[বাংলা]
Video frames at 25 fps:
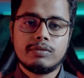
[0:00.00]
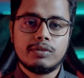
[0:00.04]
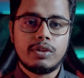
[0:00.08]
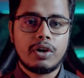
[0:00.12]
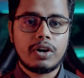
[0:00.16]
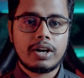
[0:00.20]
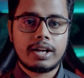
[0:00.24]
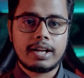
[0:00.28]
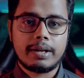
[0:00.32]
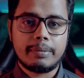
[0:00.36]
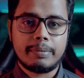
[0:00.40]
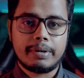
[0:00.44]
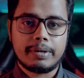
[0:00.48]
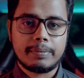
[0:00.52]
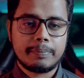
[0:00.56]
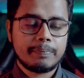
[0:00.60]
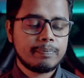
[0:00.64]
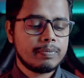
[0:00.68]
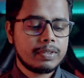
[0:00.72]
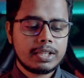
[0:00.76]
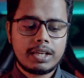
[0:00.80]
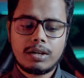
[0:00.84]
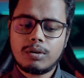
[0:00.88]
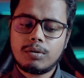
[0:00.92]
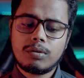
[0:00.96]
ধরা খাবেন
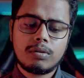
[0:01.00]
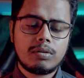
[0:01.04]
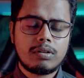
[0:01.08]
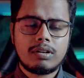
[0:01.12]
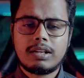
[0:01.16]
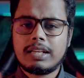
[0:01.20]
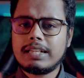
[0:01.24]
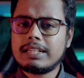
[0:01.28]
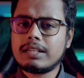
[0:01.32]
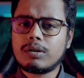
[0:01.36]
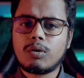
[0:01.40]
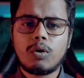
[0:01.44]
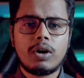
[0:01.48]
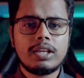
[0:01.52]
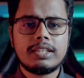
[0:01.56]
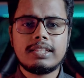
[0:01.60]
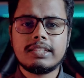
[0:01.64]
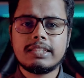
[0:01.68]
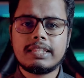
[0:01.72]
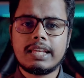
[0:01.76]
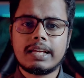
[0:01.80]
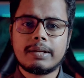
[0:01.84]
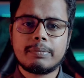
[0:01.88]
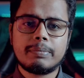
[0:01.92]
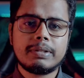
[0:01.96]
কারণ এটা
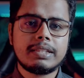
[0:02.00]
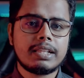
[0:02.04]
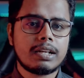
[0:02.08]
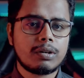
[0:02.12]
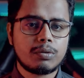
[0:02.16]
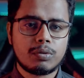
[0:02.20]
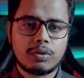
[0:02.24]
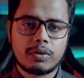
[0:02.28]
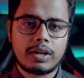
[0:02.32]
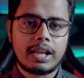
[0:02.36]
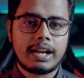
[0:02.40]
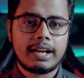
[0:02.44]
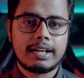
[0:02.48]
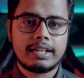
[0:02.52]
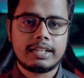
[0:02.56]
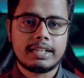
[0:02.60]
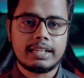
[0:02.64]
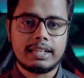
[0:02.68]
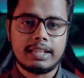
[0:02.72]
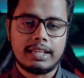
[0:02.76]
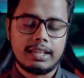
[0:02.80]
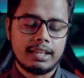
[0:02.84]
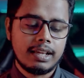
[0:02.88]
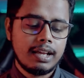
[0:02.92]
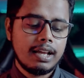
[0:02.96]
কয়দিন থাকবে তার কোনো গ্যারান্টি
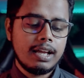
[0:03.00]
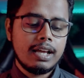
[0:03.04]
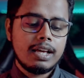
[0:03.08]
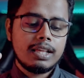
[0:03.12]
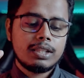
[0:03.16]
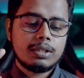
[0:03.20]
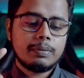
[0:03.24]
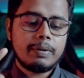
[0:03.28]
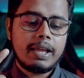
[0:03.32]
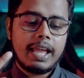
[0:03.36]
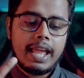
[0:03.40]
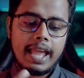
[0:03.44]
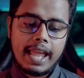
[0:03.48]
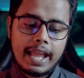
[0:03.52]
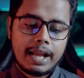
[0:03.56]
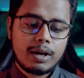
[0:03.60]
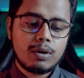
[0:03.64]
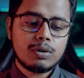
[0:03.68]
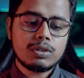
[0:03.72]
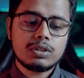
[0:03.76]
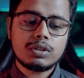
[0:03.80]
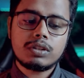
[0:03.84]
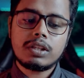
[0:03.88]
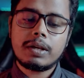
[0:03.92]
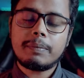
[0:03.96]
নেই তবে
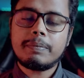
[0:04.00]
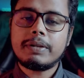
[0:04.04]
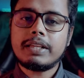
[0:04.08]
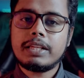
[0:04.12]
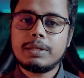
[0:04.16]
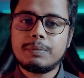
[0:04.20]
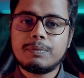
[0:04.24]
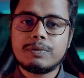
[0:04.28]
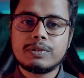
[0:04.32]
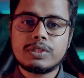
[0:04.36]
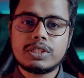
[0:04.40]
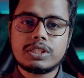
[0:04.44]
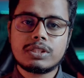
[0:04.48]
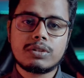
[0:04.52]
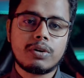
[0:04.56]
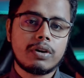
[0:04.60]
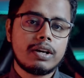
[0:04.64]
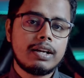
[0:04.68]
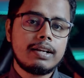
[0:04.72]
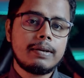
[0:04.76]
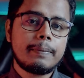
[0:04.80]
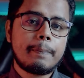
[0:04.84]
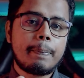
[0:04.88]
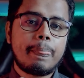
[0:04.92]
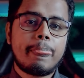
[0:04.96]
এখন যদি আপনি ডিপোজিট
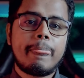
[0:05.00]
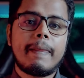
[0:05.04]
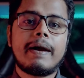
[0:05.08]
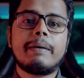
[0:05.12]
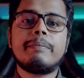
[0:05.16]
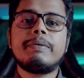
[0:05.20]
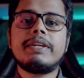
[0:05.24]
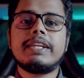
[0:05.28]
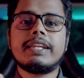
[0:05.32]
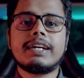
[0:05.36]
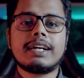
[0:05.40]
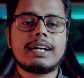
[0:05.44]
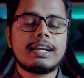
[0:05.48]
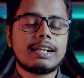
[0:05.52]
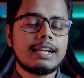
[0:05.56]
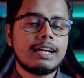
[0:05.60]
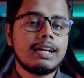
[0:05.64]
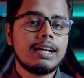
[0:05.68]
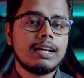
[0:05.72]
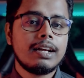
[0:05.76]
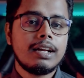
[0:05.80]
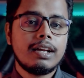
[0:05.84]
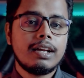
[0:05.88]
করেন আপনি টাকাটা